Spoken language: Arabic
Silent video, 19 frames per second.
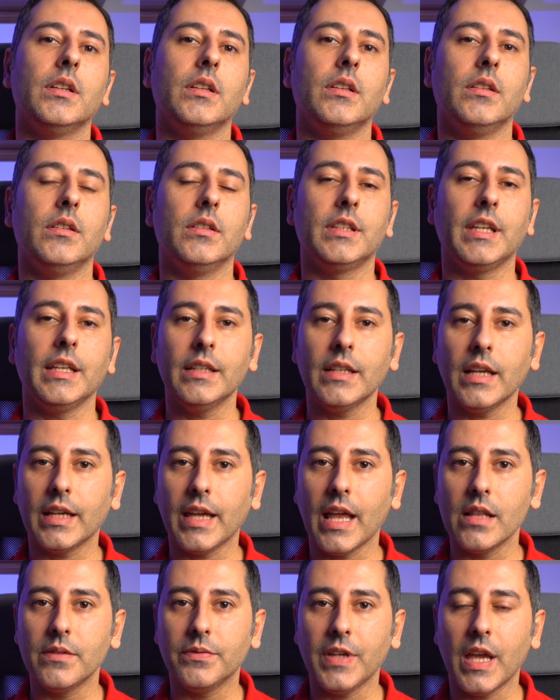الكندا
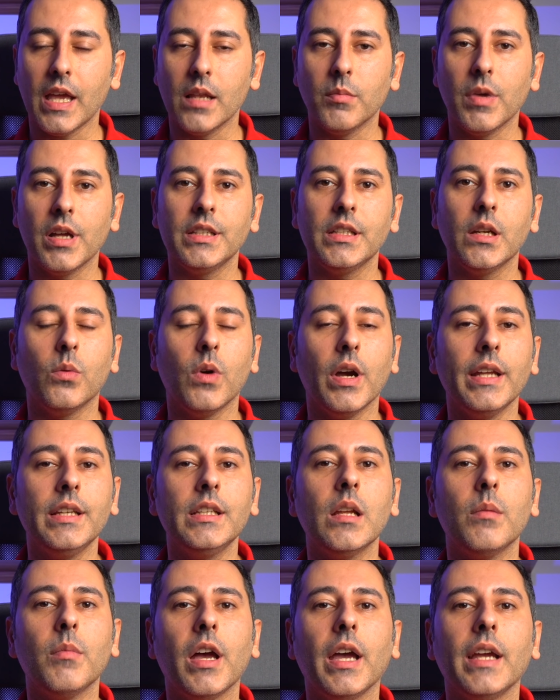جلد في ألمانيا
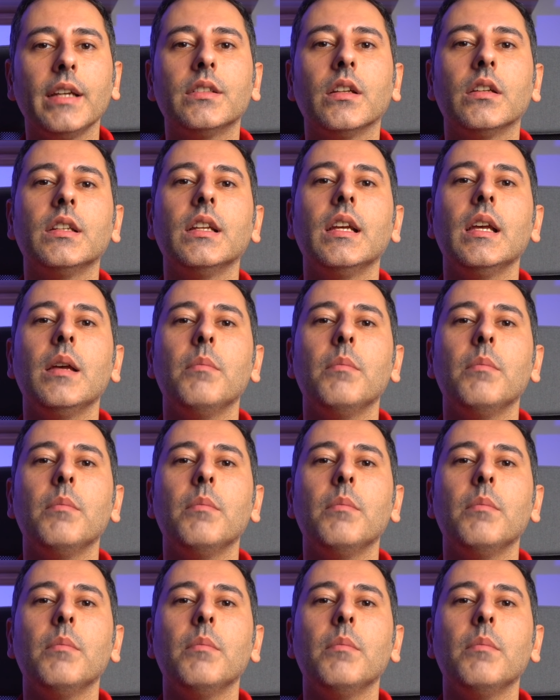وإنما أيضا